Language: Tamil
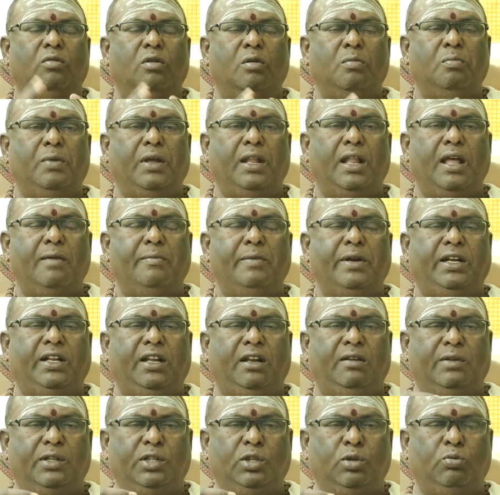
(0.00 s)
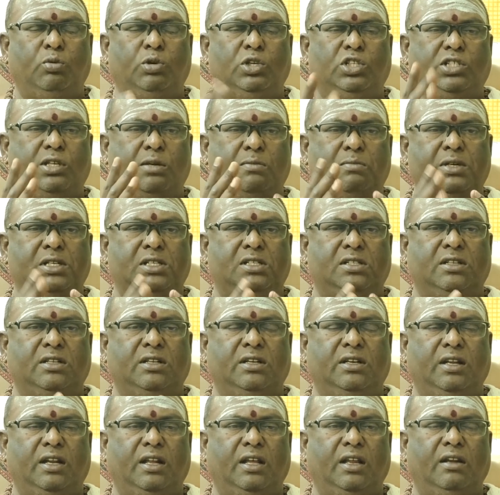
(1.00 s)
ஒன்பதாம் வீட்டில் வந்து உச்சம்
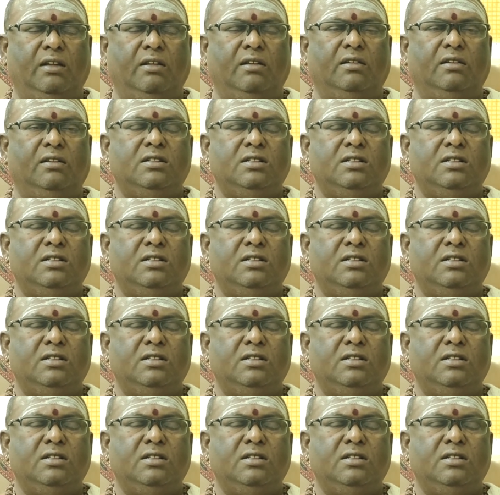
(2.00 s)
பெற்றிருக்கிறார்